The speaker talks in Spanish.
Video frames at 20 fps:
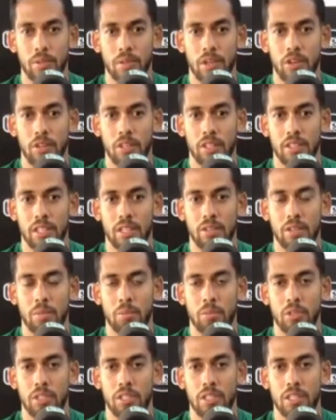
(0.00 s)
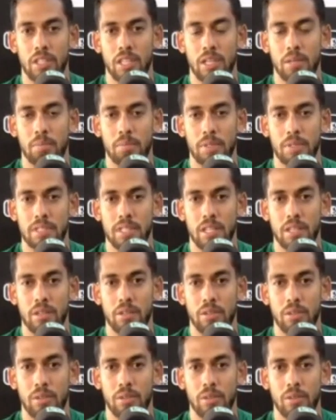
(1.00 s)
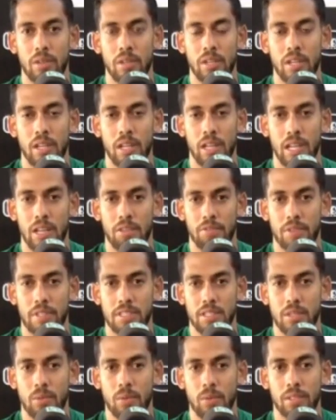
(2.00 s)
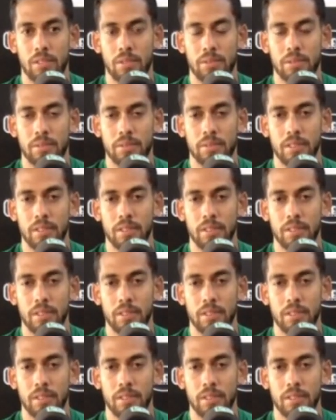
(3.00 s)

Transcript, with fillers: Ahorita no hemos ni siquiera empezado la fase 4.